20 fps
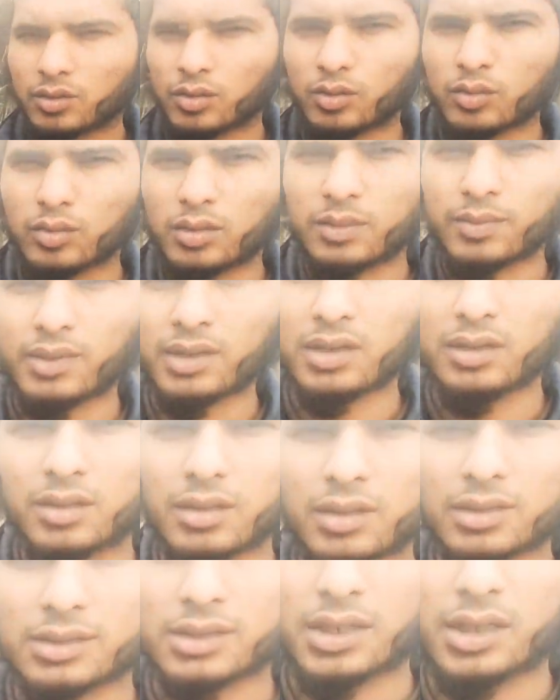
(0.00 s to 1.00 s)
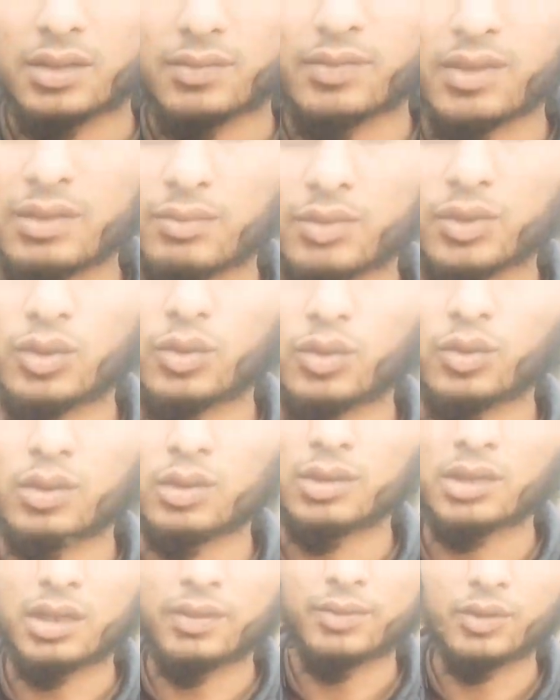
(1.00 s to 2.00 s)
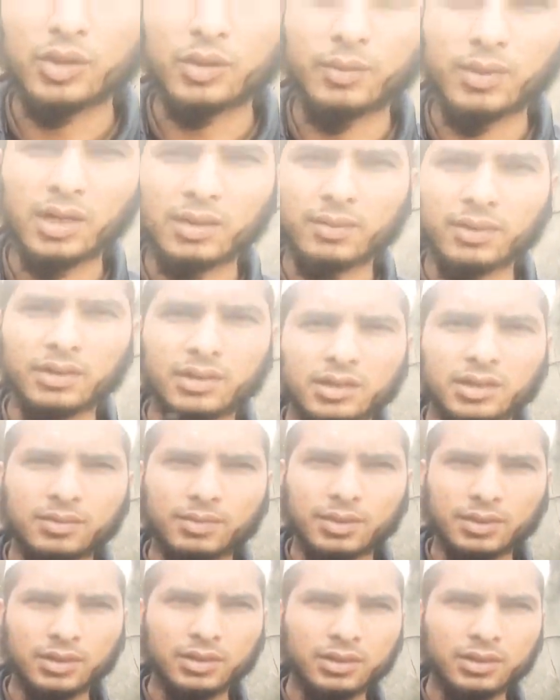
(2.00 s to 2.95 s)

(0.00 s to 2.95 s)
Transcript: तो हमारे असलाफ हमारे बुजुर्गों ने तामीर तो बाद में की इस